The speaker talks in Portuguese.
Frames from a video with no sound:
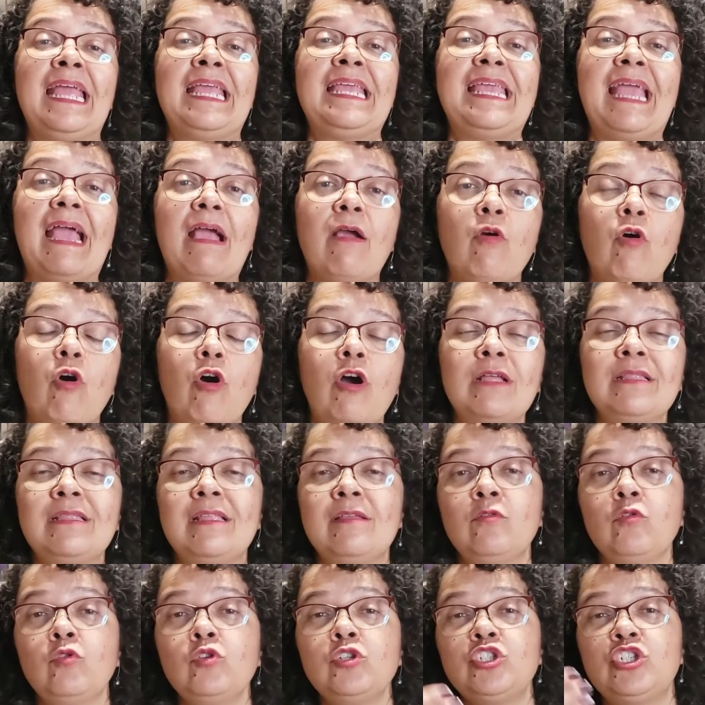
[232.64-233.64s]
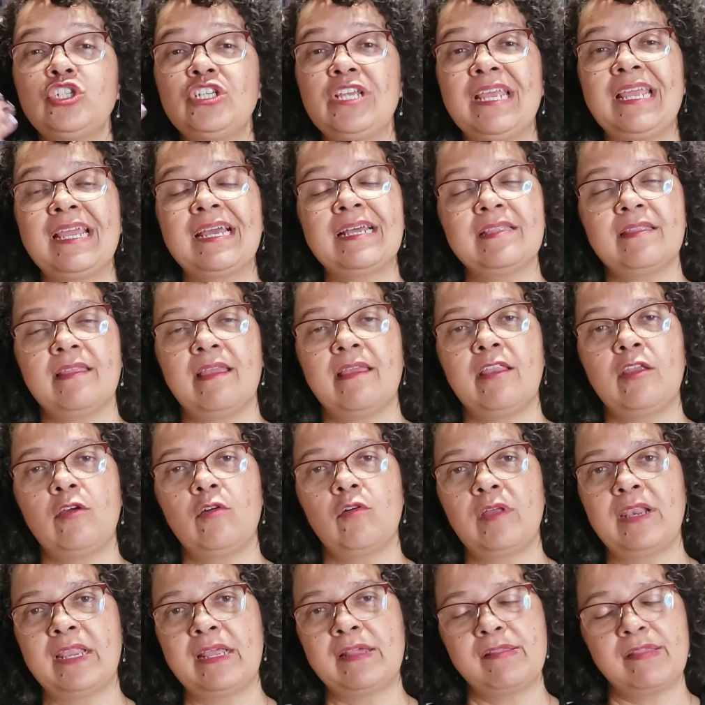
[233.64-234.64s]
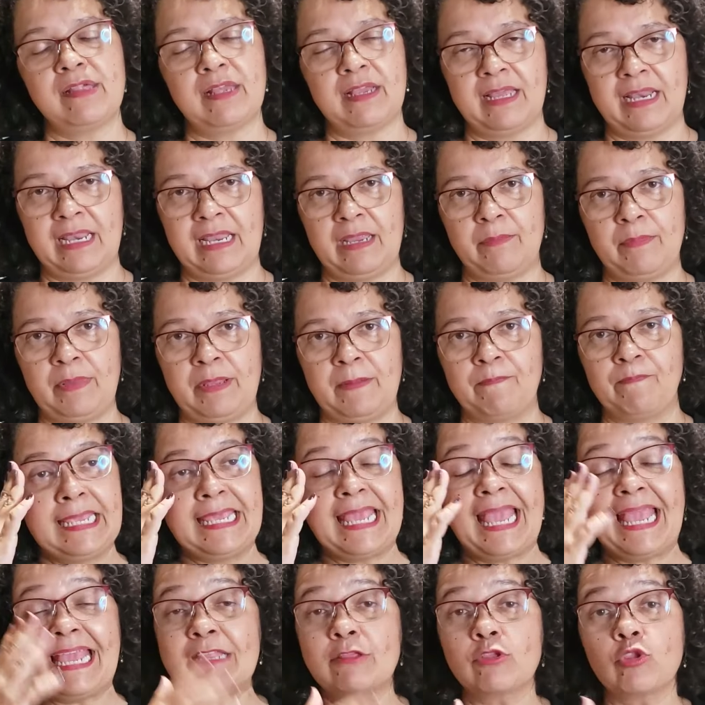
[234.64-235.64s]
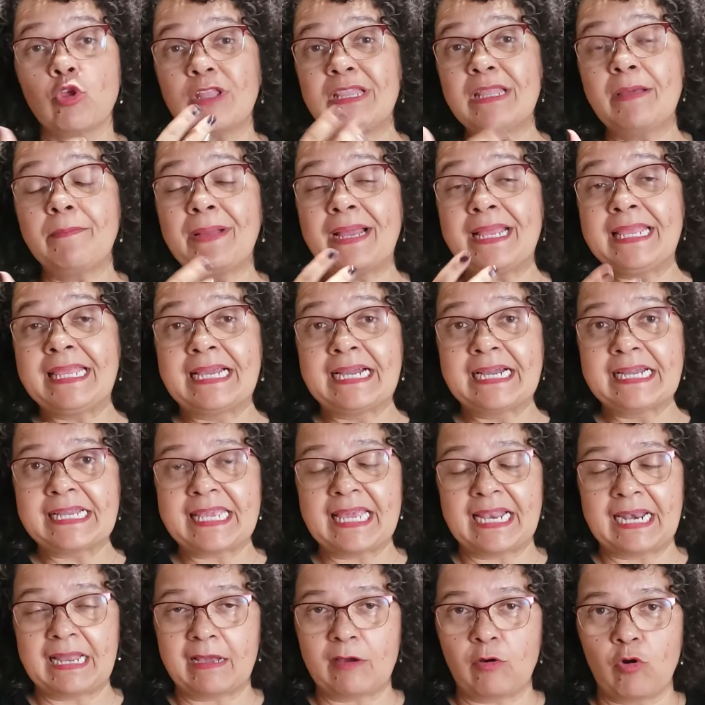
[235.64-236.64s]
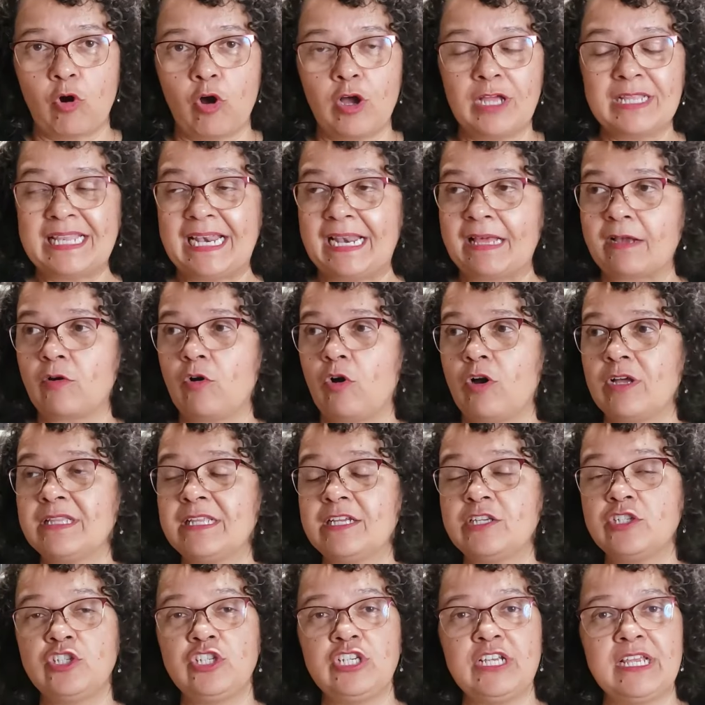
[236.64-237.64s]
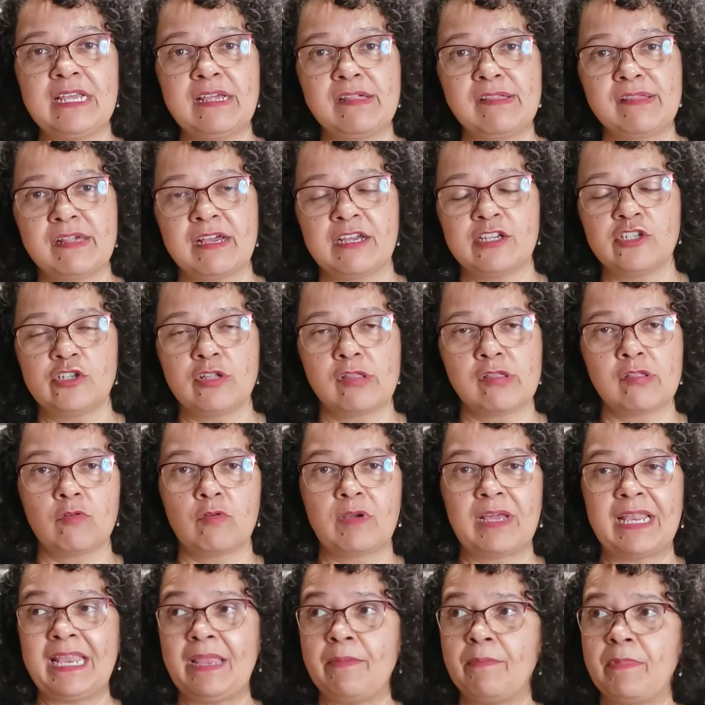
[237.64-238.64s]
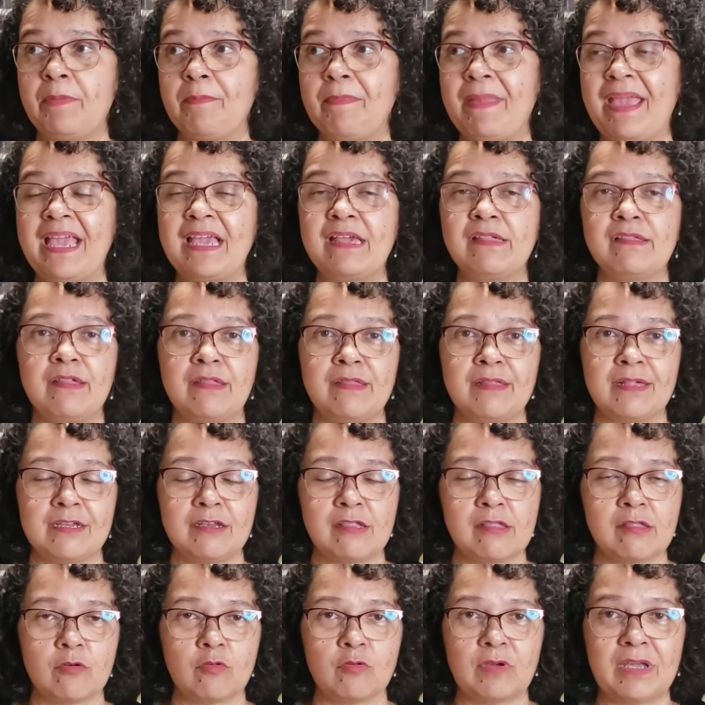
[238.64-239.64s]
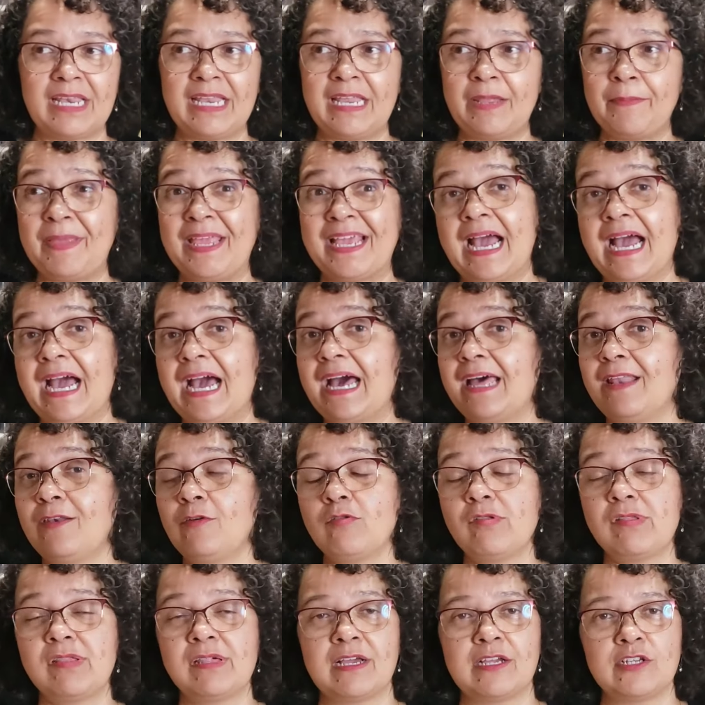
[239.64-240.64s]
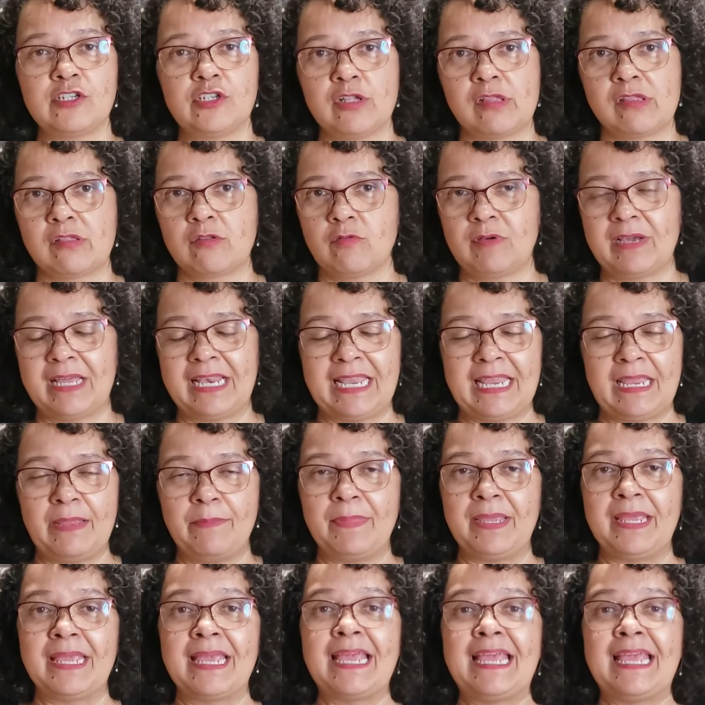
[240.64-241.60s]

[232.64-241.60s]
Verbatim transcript: e acorda no dia anterior a esse crime. E aí toda manhã que ela acorda, ela acorda dias antes do crime, meses antes do crime, anos antes do crime,